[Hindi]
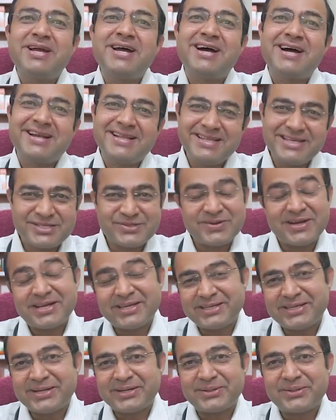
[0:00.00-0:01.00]
में हार्दिक
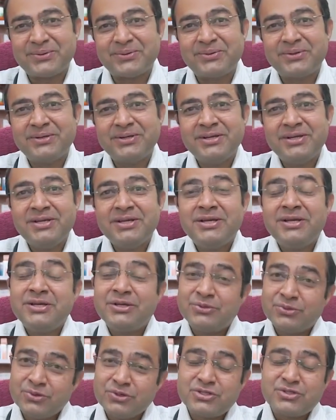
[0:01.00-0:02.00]
स्वागत करता हूँ
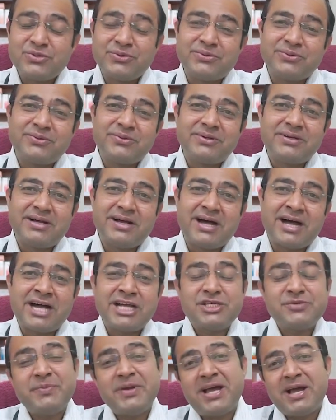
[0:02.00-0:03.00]
दोस्तों
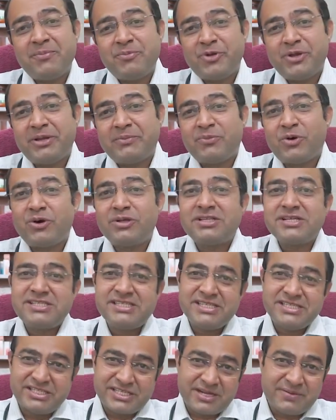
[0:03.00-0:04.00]
आज मैं आपको एक बहुत
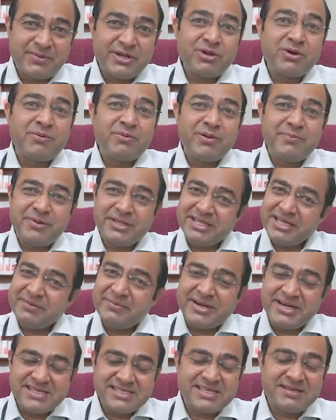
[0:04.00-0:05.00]
अच्छी जर्मन होम्योपैथिक
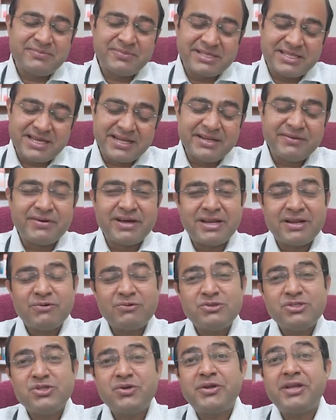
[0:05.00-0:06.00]
मेडिसिन बताने वाला
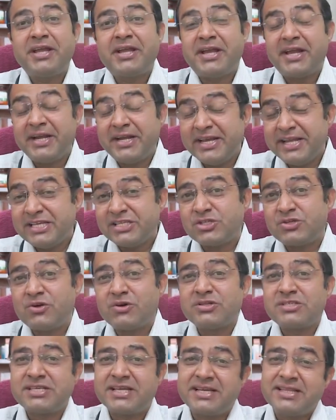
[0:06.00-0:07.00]
हूं जो कि किडनी
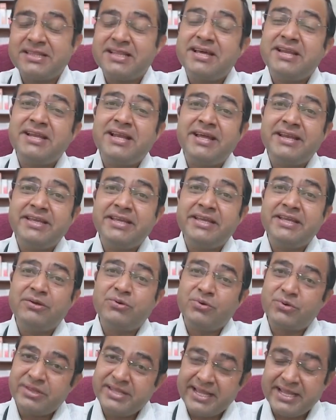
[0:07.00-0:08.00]
स्टोन्स के अंदर यानी कि
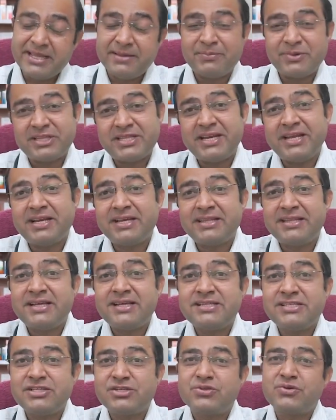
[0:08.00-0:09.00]
गुर्दे की पथरी के
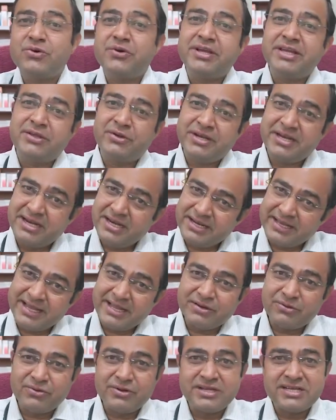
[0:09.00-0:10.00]
अंदर जिसको कि रिनल
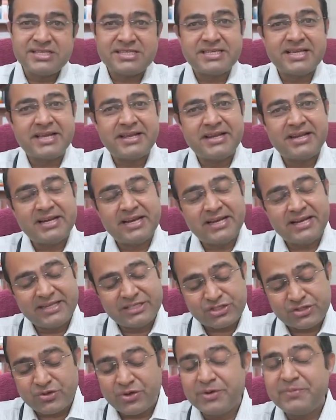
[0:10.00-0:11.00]
कैलकुलस या रिनल
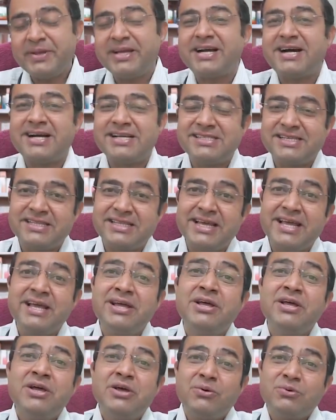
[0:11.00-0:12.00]
स्टोन भी कहा जाता
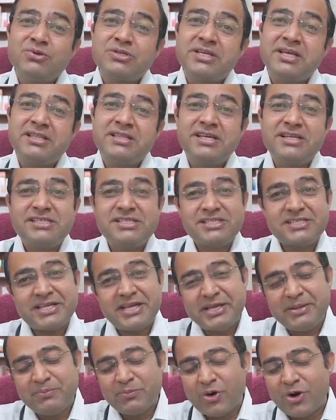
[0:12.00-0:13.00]
है उसके अंदर
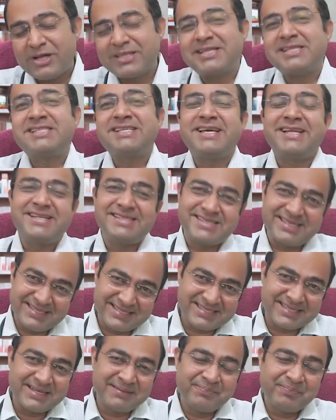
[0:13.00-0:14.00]
जिसके कि बहुत अच्छे
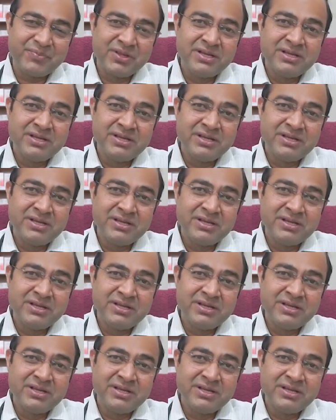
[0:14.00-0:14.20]
रिजल्ट हैं